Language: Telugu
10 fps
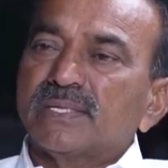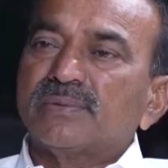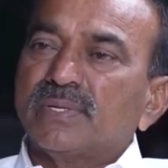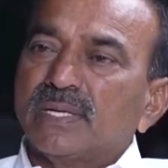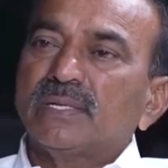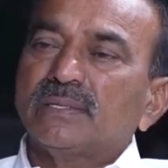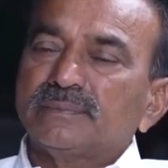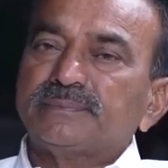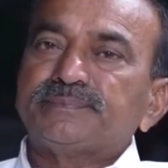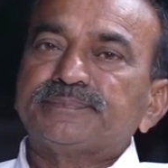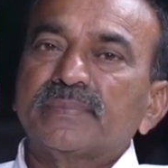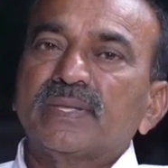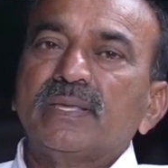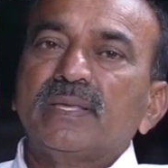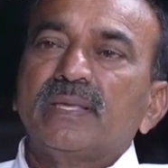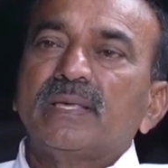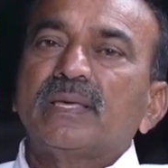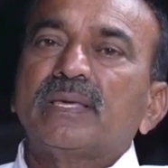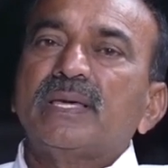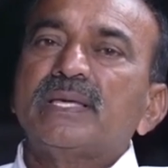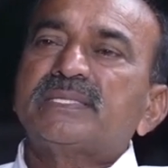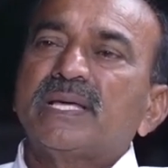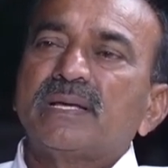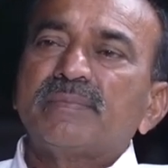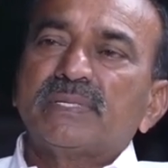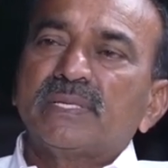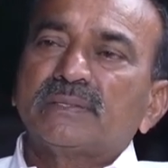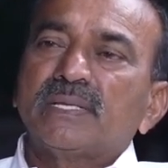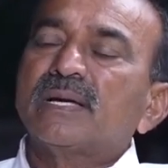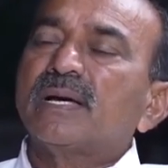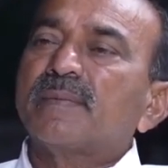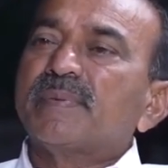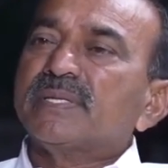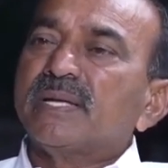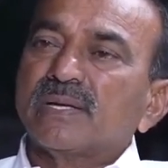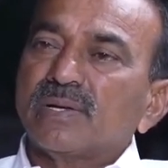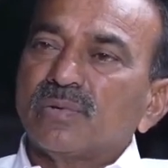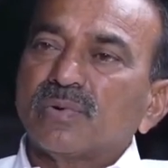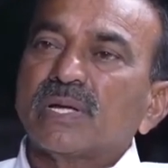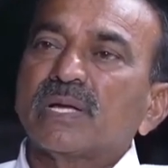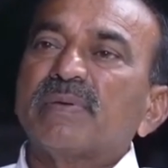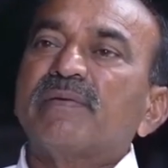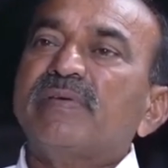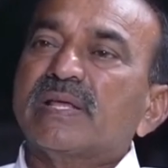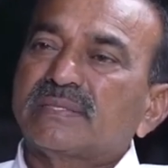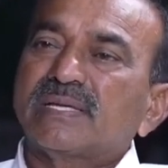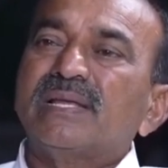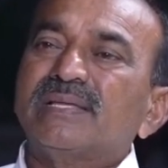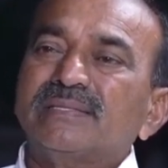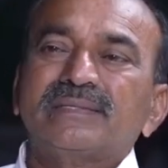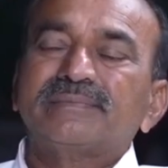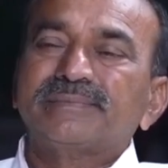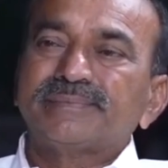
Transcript: కంటే కూడా కేసీఆర్ మీద తెలంగాణ ప్రజానీకంలో ఒక రకమైన విరక్తి కలిగింది